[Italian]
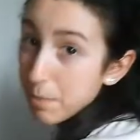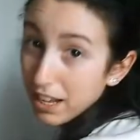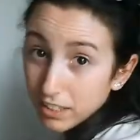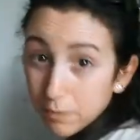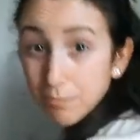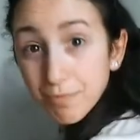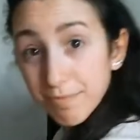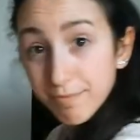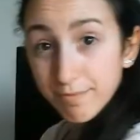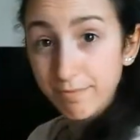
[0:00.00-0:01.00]
le piante.
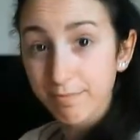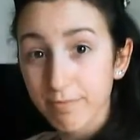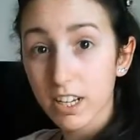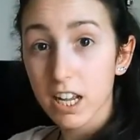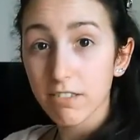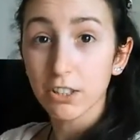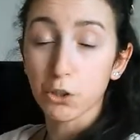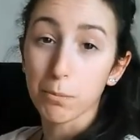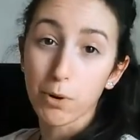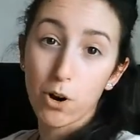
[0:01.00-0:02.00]
Qualcos'altro?
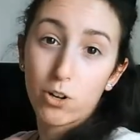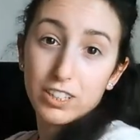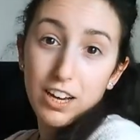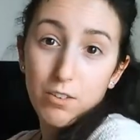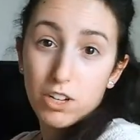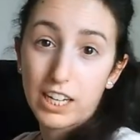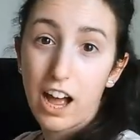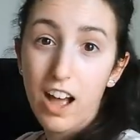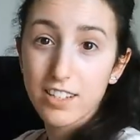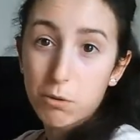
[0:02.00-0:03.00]
Faccio un po' di lavoro in
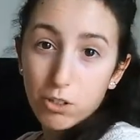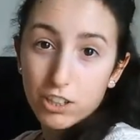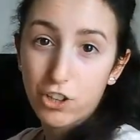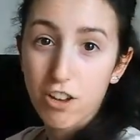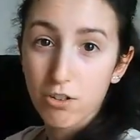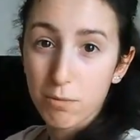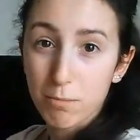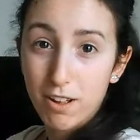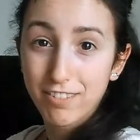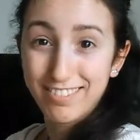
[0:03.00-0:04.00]
casa, quello che c'è,
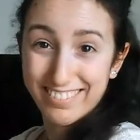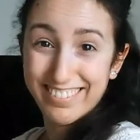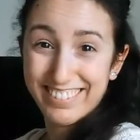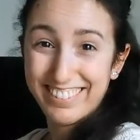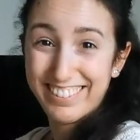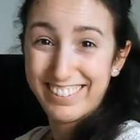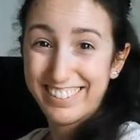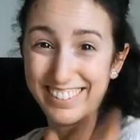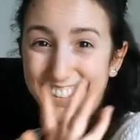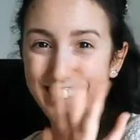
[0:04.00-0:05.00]
insomma. Ok, se
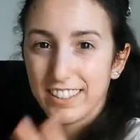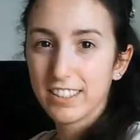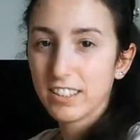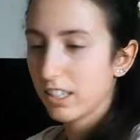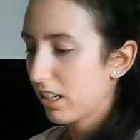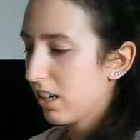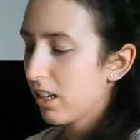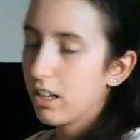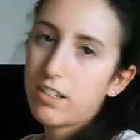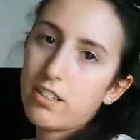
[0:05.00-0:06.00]
no che fai?
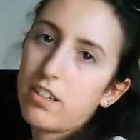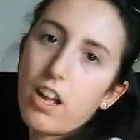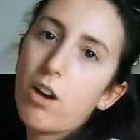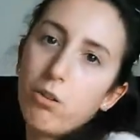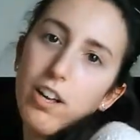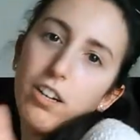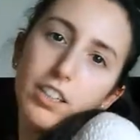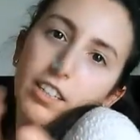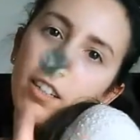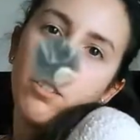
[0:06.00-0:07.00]
Oh, era
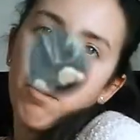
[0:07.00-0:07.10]
a chiedere